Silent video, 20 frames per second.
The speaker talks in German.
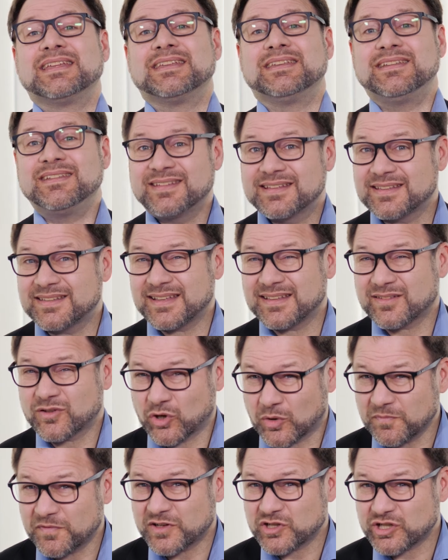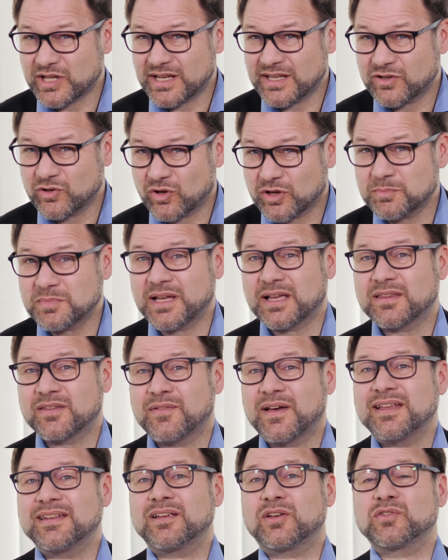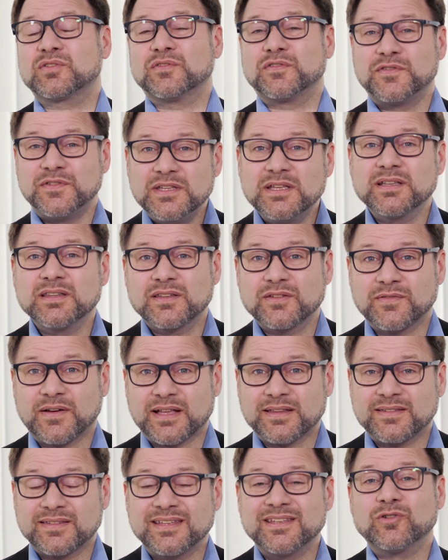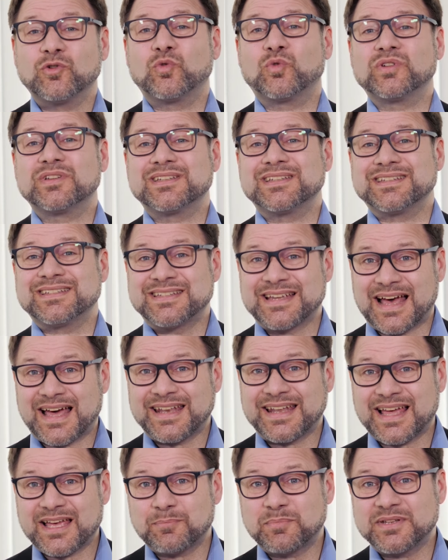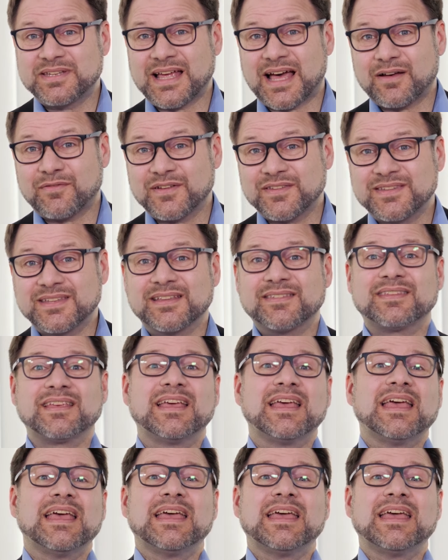Dieses Gesetz kommt wahrscheinlich noch im Jahr 2024 und danach bedarf es jetzt